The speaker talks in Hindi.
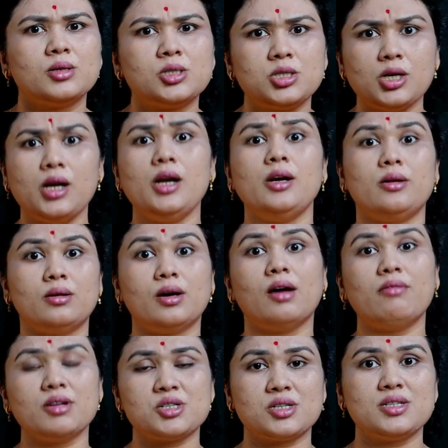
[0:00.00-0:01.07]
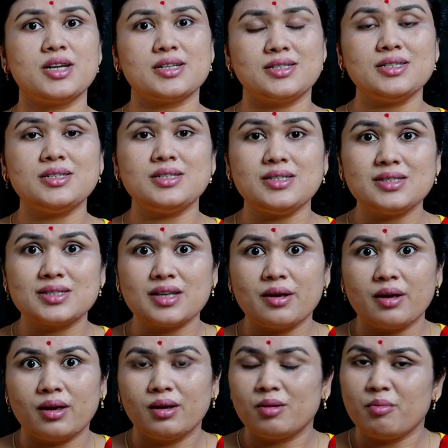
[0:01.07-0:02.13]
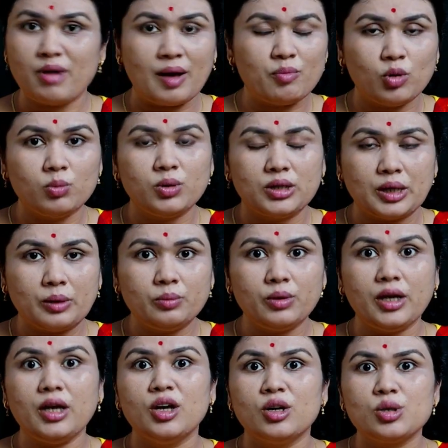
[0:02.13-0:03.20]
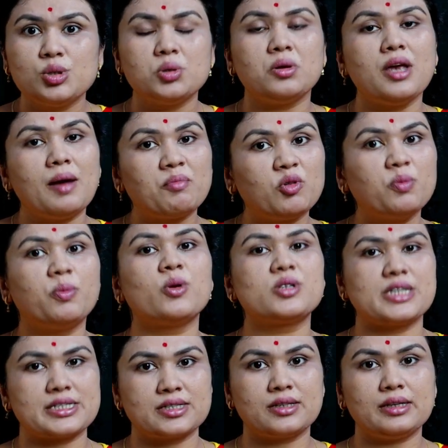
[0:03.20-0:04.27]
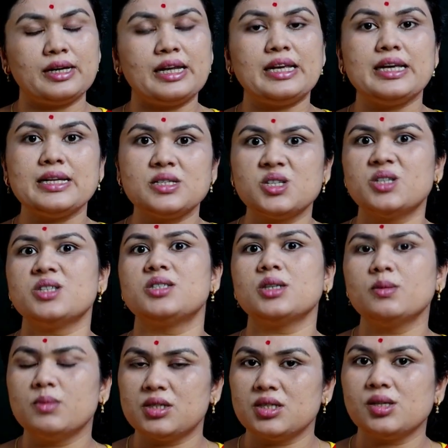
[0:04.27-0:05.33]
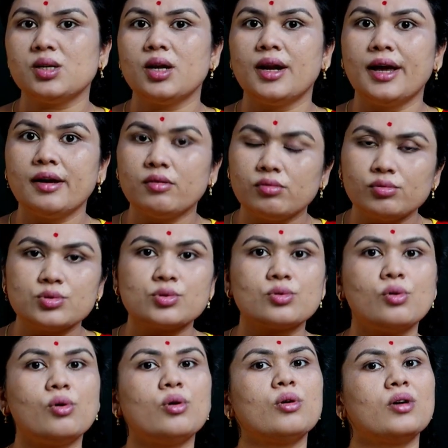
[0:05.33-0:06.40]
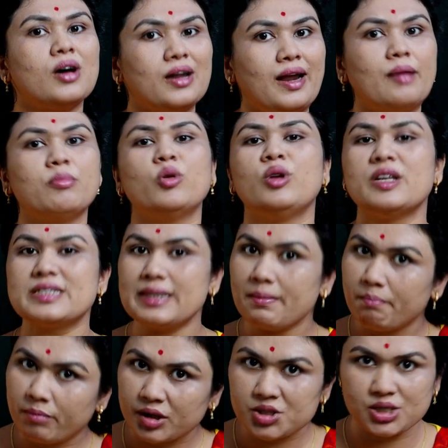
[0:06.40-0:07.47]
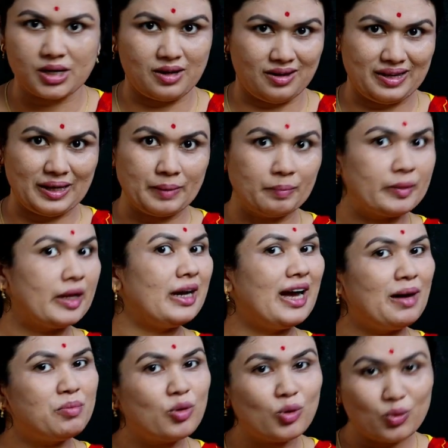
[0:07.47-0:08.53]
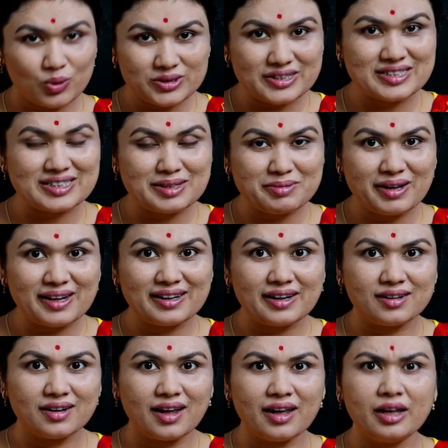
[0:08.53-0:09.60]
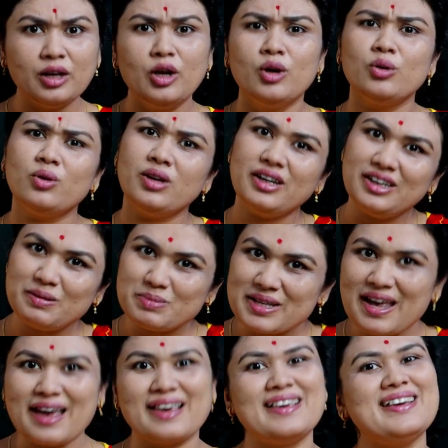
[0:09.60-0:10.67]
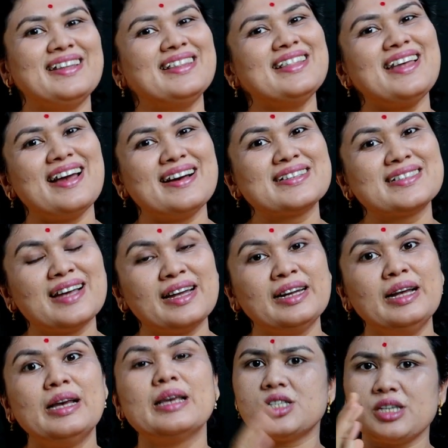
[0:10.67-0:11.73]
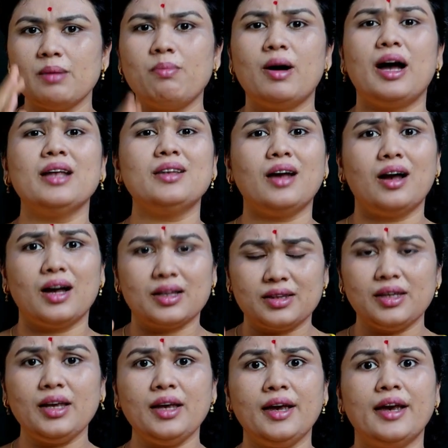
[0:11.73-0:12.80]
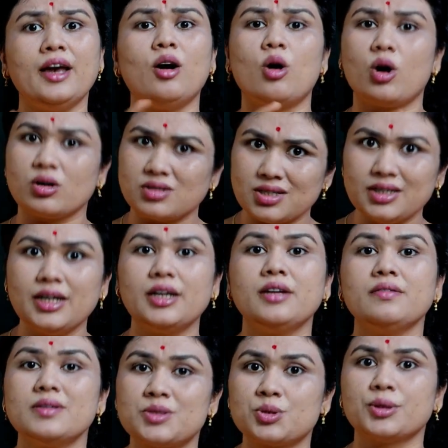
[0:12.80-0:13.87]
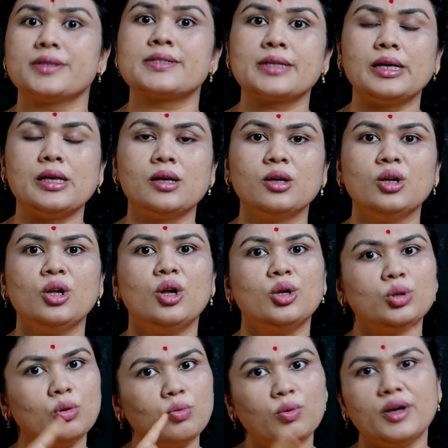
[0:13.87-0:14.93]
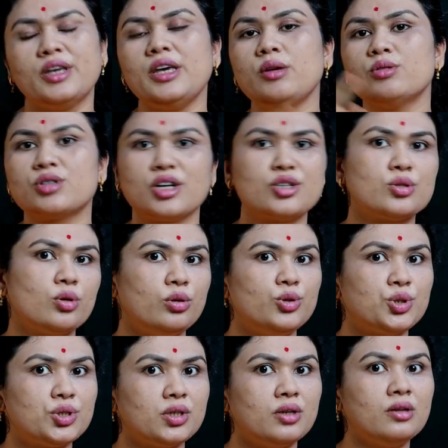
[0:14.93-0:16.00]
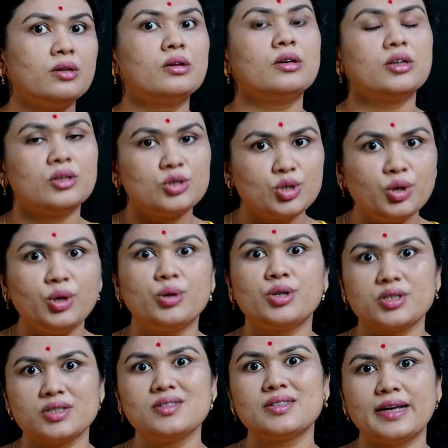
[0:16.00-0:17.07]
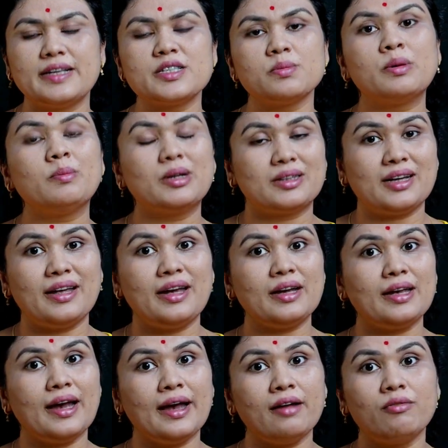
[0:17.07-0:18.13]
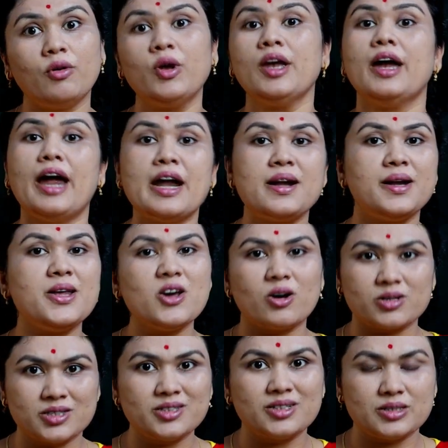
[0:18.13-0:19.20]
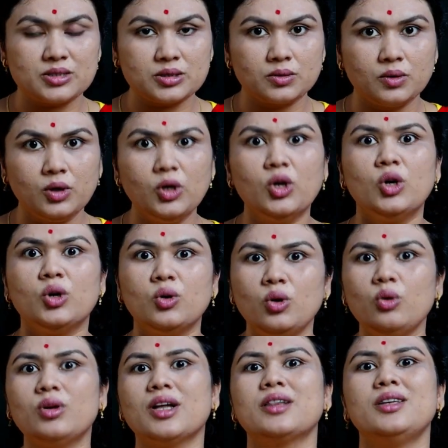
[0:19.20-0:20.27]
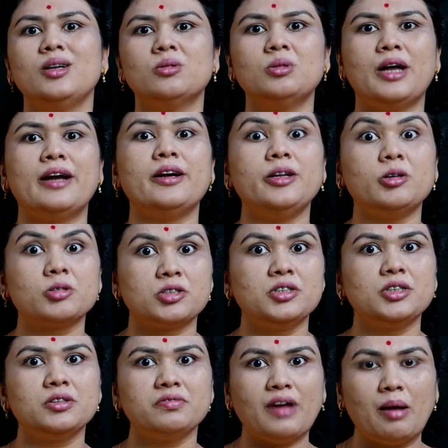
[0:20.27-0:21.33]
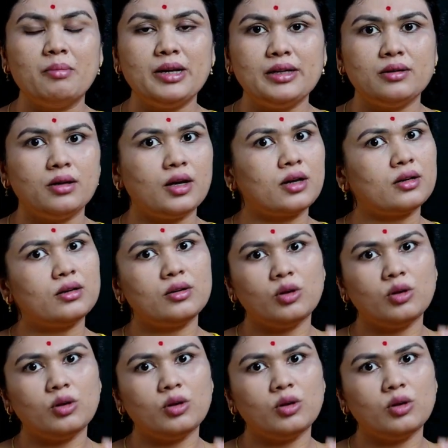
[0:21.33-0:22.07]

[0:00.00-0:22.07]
शील्ड कवच जैसी चीज़ें मैं आपको बताऊंगी जो कि आपको प्रोटेक्ट करेंगी जेनेटिक मटेरियल है उसको ख़राब होने से बचाएंगी आपको रोज़ इस्तेमाल करना है क्योंकि टिप्स हैं ही इतनी आसान जब बात आती है ऑक्सीडेटिव स्ट्रेस की तो वहीं उसका सोल्यूशन जो न्यूट्रिशन साइंस में बताया गया है वो है एंटीऑक्सीडेंट ग्लूटाथियोन एंटीऑक्सीडेंट फैमिली एक